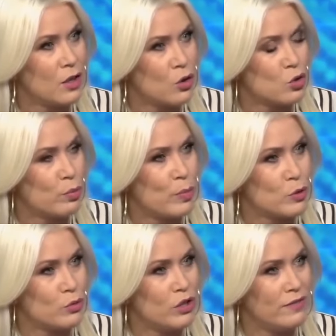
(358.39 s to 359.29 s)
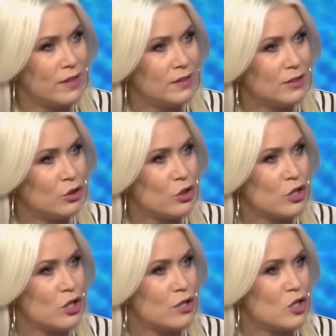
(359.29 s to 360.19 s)
E, osób podsłuchiwanych. No
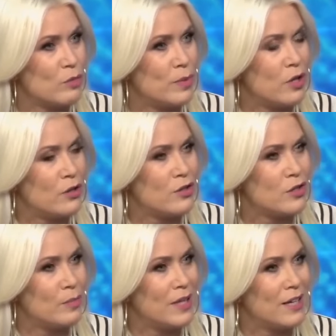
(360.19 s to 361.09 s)
to nie sądzę, żeby oni sobie to,